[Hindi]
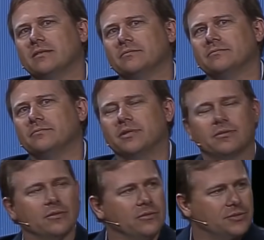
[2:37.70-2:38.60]
और इस
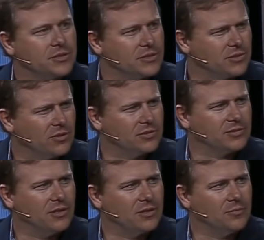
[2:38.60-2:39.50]
बारे में बात करना
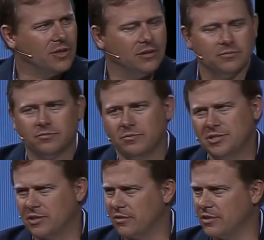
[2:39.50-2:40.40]
थोड़ा सा मुश्किल होता
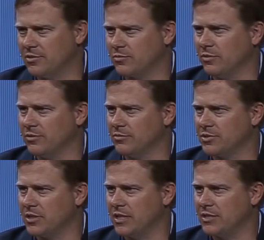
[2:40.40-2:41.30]
है
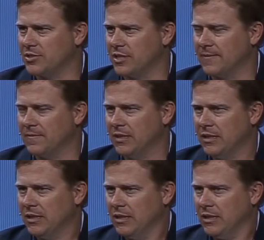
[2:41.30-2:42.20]
मिसकैरेजेस ऐसे होते हैं
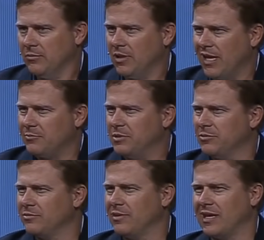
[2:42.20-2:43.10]
जिन पर ज़्यादातर
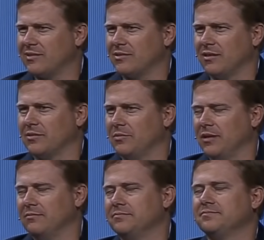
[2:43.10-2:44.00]
लोग बात नहीं करना
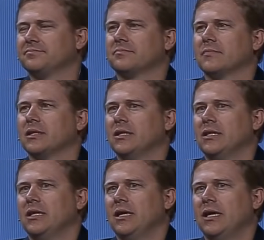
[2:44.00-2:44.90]
चाहते हैं
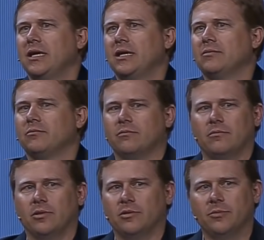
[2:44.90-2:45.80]
उसकी माँ को भी
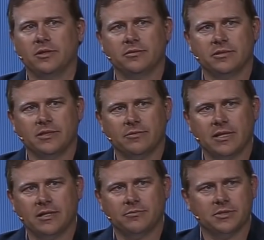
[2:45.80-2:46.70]
कभी मिसकैरेज नहीं
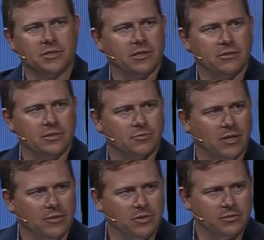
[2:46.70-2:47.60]
हुआ था मेरी माँ को भी
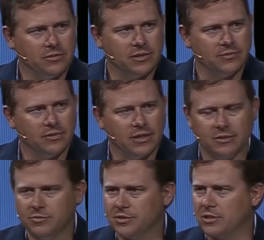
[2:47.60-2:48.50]
कभी मिसकैरेज नहीं
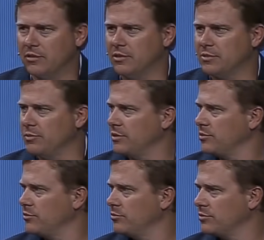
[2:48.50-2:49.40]
हुआ था हमें नहीं
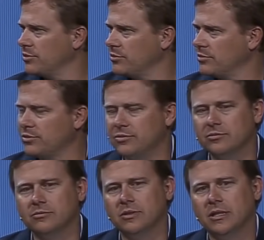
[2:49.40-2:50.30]
पता था किस तरफ
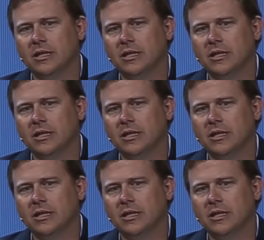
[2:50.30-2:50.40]
जाएं